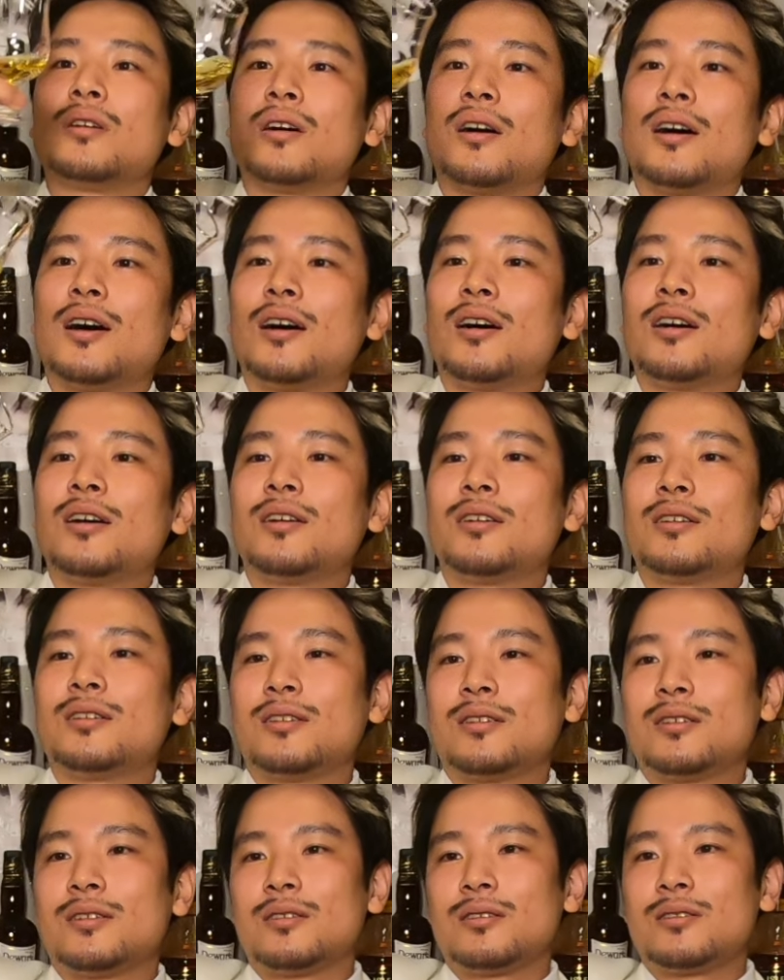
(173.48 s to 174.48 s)
あ
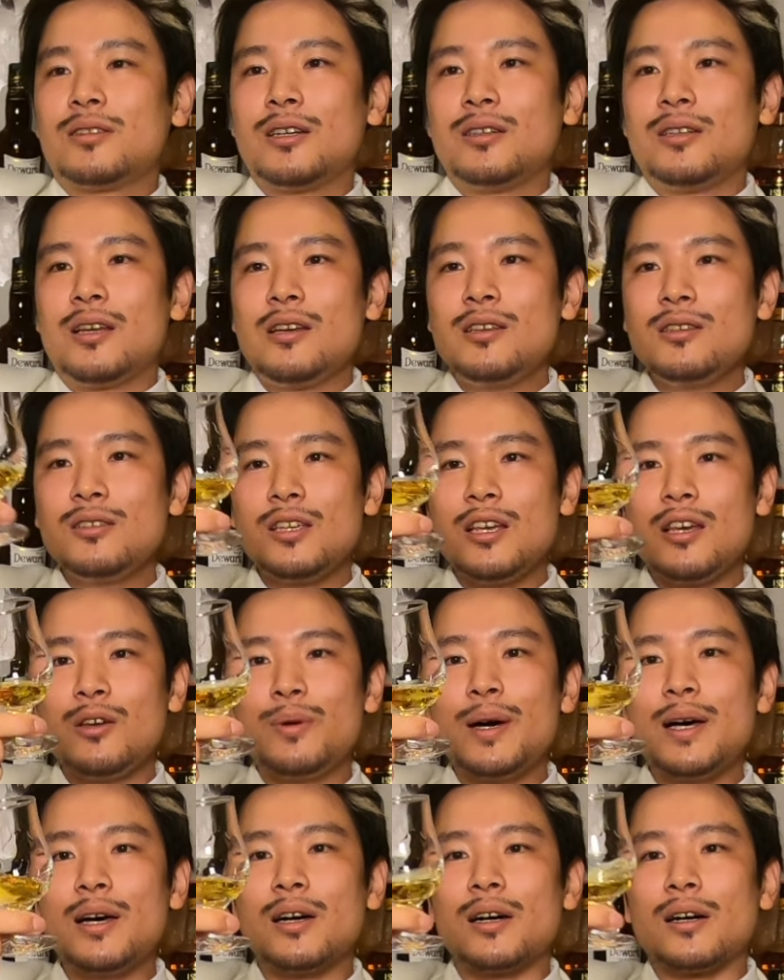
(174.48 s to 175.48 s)
で粘性
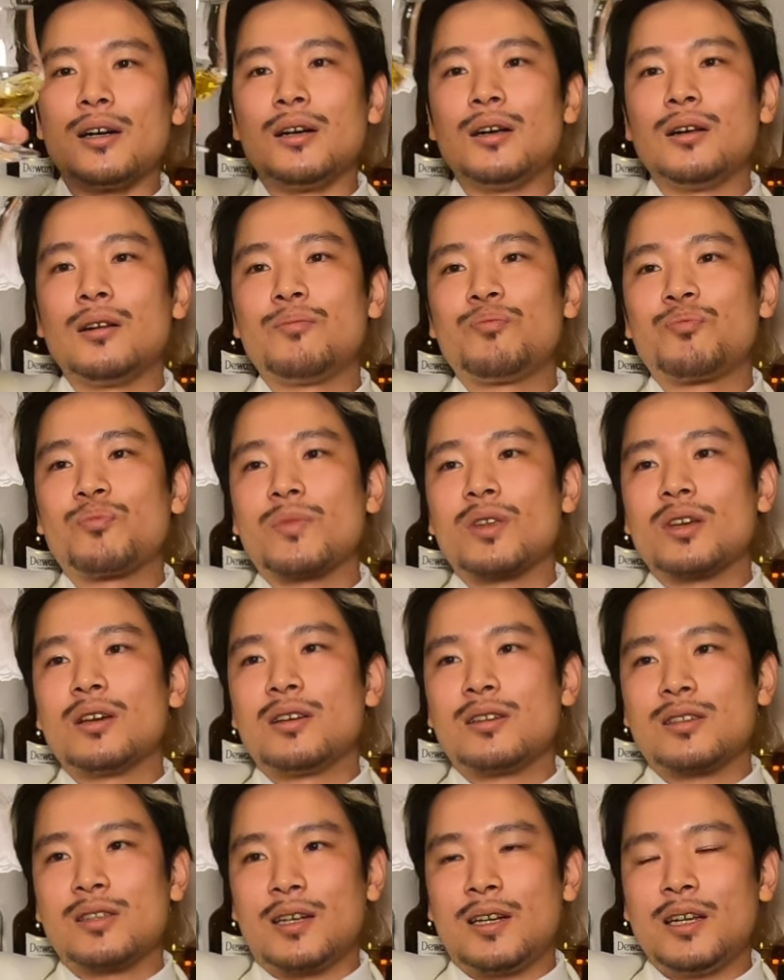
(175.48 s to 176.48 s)
は
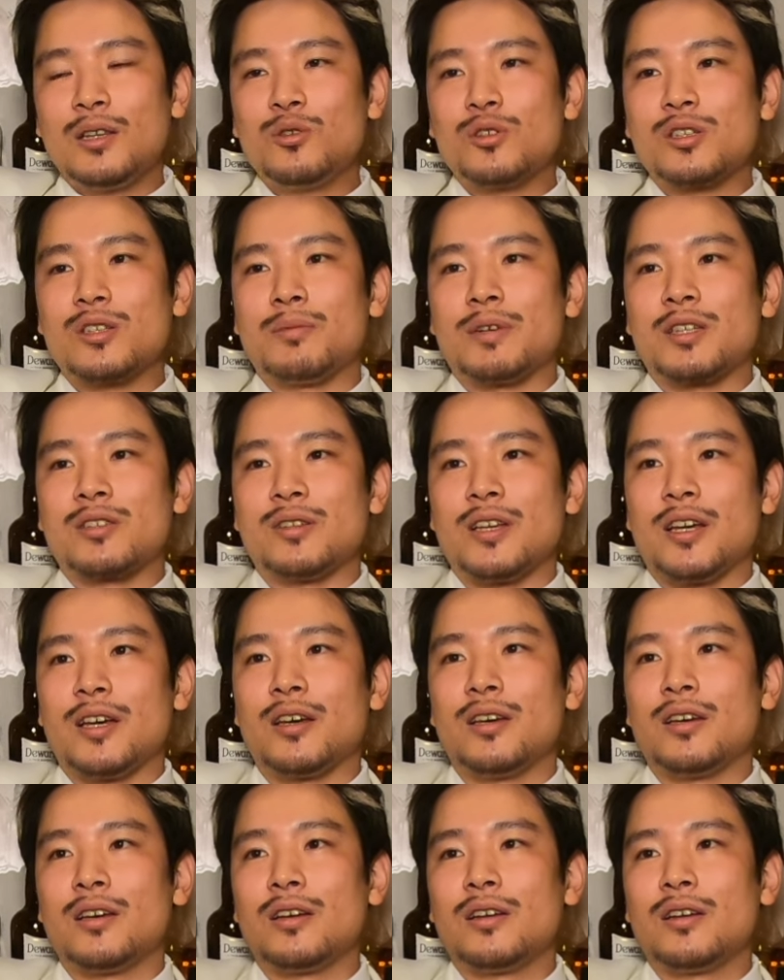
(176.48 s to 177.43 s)
さらっとしてますね。